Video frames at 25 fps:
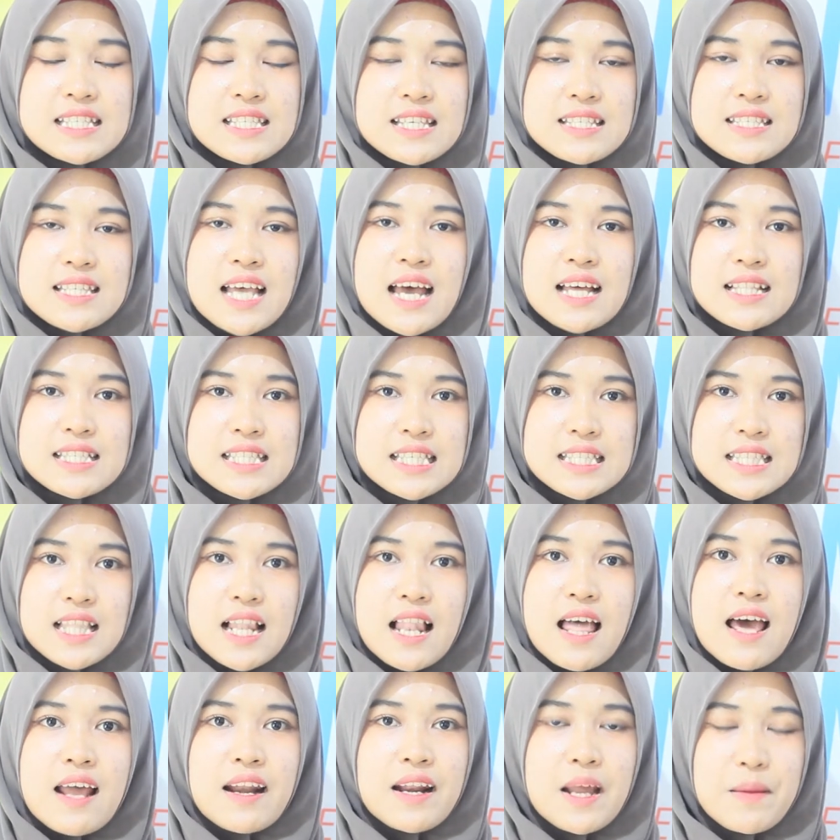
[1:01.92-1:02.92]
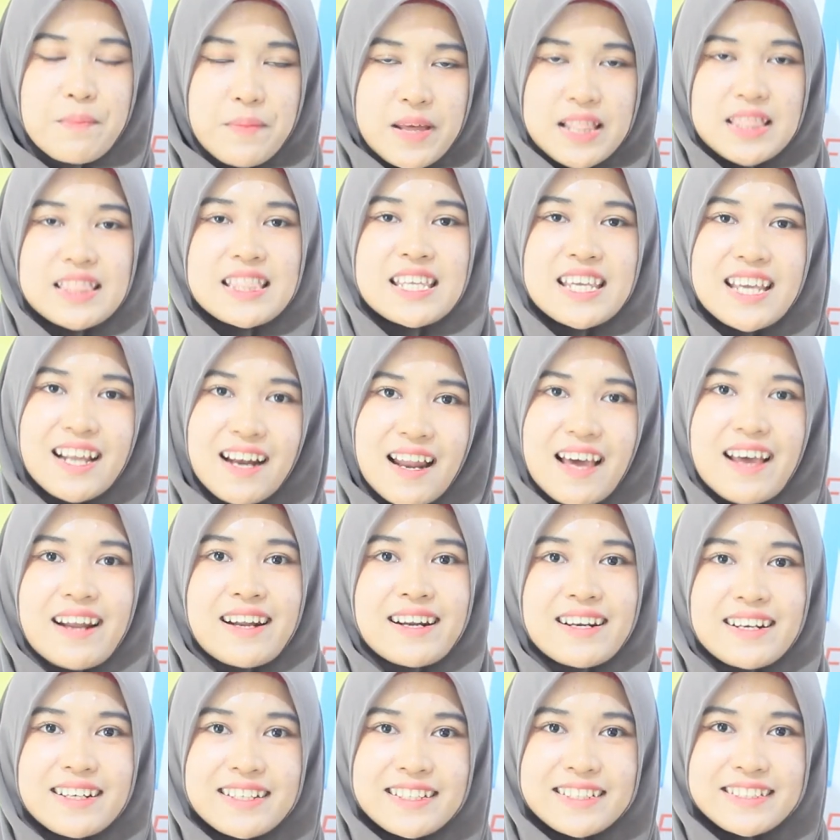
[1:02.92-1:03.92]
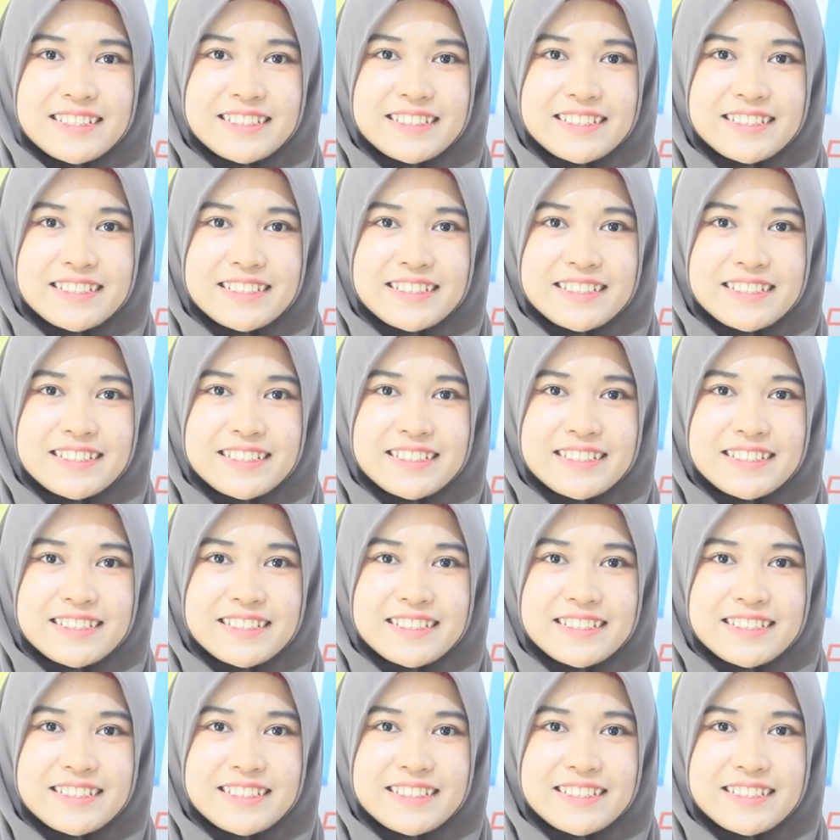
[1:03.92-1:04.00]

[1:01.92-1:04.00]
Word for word: sesaat setelah rapat dikelar.